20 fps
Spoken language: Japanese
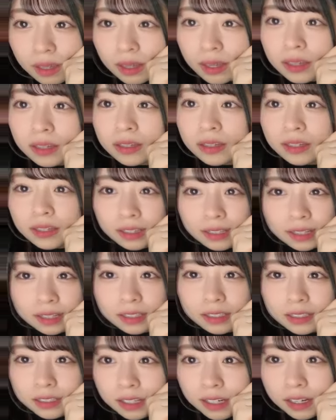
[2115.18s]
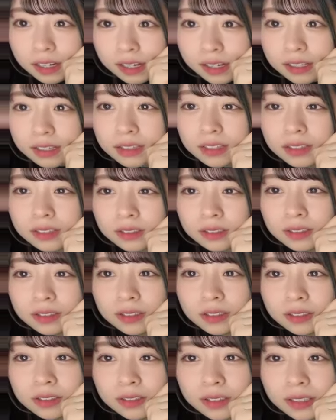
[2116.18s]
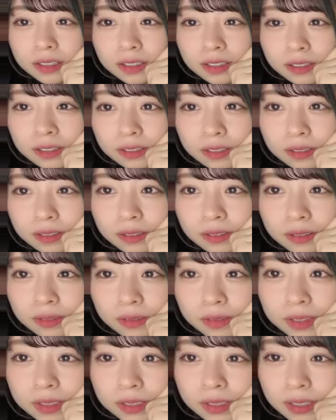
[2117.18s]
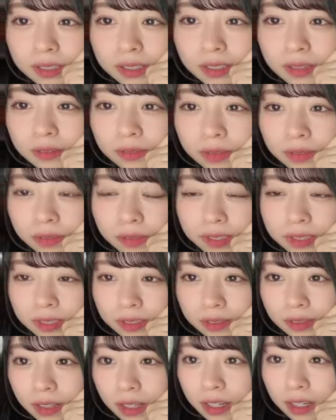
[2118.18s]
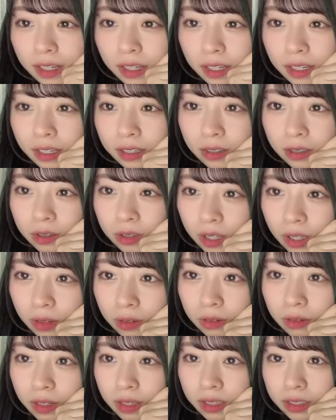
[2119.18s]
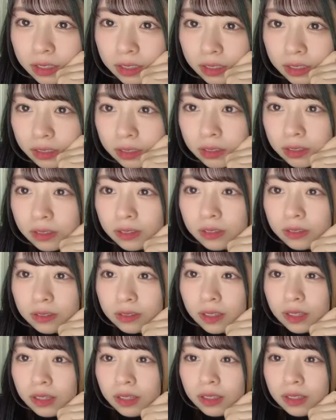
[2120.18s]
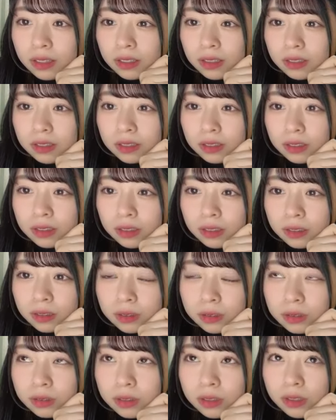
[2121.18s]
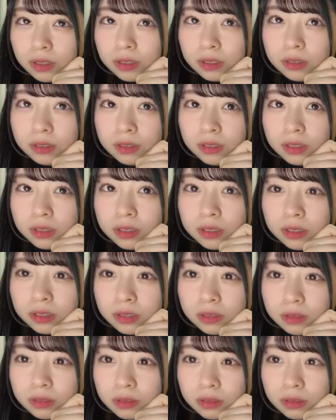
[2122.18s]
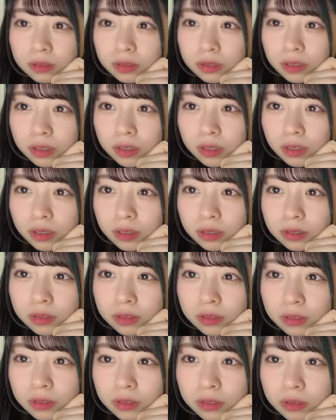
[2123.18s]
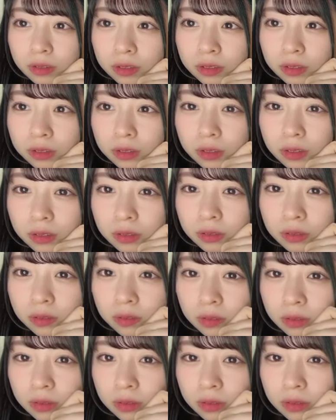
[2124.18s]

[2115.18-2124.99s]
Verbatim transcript: え「あじゃんって言ってくれたのは聞いてくれました聞きもいましたよえっとね終わりです今日はえ次いつにしようって感じなんですけど